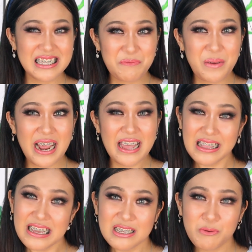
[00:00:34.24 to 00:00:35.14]
Kasi para
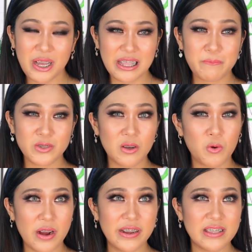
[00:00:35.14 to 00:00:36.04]
at least pagkatapos
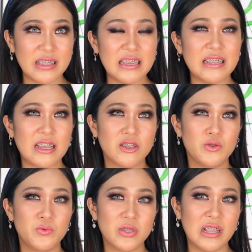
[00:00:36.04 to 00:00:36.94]
ng quarantine and
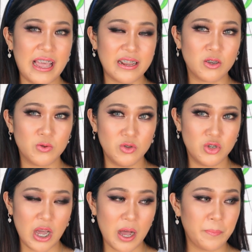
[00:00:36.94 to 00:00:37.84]
you would land a good
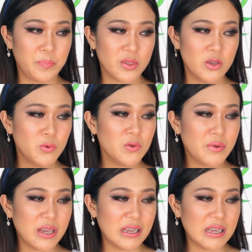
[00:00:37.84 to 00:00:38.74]
job, you will
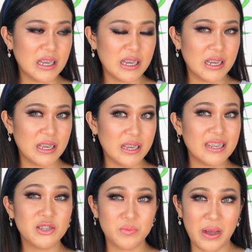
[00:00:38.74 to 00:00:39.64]
be
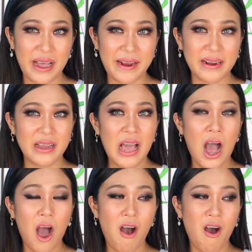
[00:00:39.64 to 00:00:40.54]
inspired
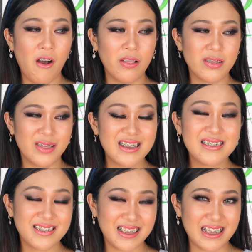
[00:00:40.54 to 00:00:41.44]
on
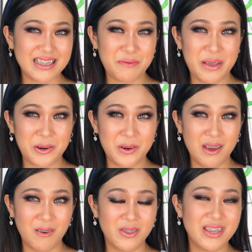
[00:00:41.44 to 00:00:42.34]
these things na meron
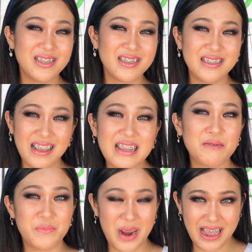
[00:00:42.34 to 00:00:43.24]
ako. This is
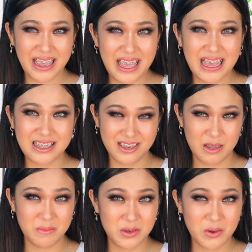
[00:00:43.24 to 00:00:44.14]
not bragging at
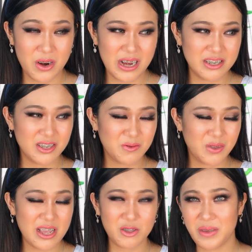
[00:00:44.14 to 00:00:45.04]
some sort. I just
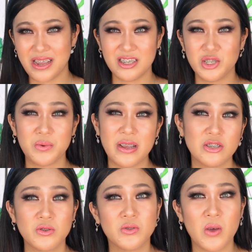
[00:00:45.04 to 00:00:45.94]
would like to be an
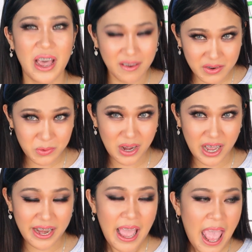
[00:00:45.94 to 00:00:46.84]
inspiration to
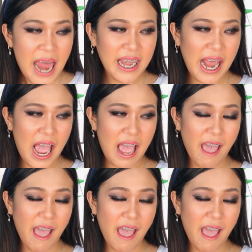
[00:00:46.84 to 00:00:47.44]
everyone na